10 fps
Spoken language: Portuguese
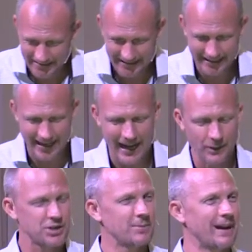bem
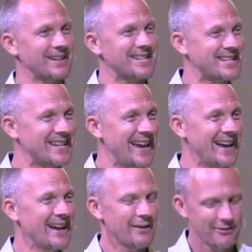legal, chamada
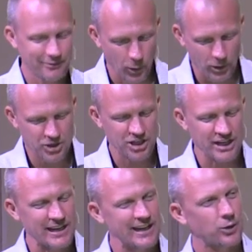Ser Forte
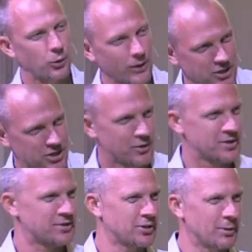e
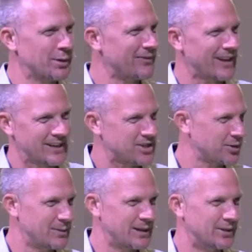Corajoso. Todo mundo fala isso
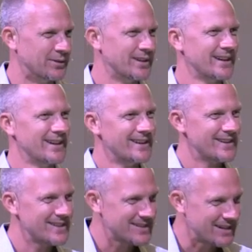comigo.
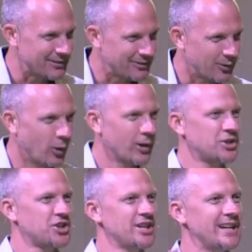Ser
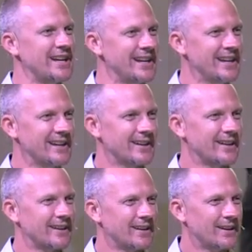forte e
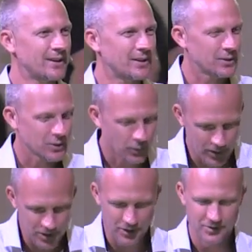
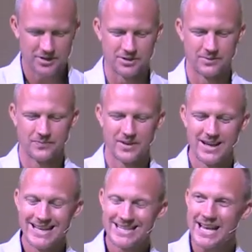corajoso.
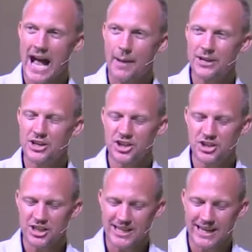Sabe, a gente